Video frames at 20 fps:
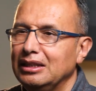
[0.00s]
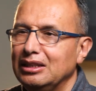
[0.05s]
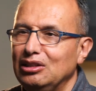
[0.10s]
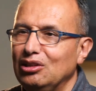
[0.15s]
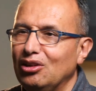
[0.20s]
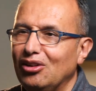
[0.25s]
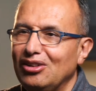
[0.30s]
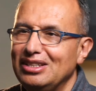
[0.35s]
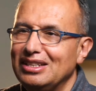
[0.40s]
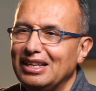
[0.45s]

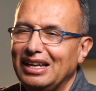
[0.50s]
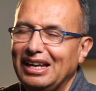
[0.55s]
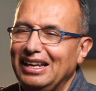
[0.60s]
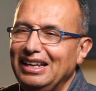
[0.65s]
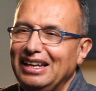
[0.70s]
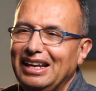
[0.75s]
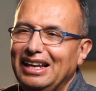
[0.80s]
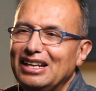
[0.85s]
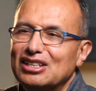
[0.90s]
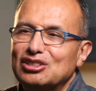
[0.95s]
No, él,
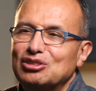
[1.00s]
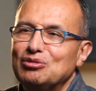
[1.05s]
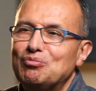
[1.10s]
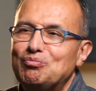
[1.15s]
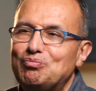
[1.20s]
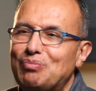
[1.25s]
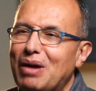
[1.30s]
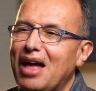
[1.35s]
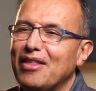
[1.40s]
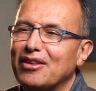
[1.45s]
es un
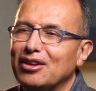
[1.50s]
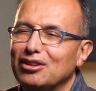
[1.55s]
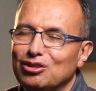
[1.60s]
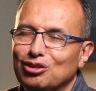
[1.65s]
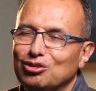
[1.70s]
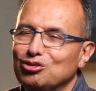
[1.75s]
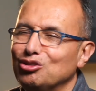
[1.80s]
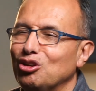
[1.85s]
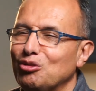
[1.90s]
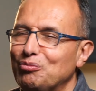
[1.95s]
padre.
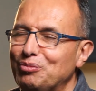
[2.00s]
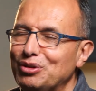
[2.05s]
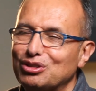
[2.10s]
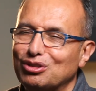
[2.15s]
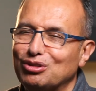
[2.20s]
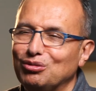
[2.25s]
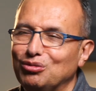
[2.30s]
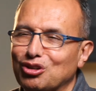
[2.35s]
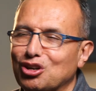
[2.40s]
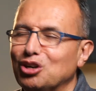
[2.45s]
Yo, yo lo pienso
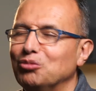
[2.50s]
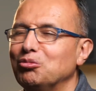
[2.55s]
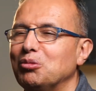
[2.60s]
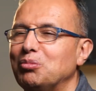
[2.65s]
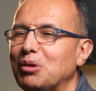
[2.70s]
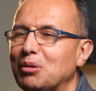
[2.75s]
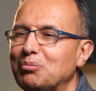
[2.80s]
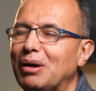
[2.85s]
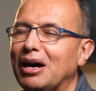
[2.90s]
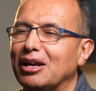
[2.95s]
como, como
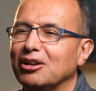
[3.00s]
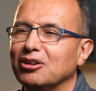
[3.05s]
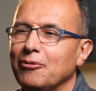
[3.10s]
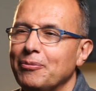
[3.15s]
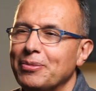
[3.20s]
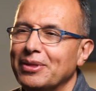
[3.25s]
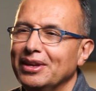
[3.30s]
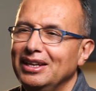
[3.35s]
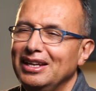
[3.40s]
papá, ¿no?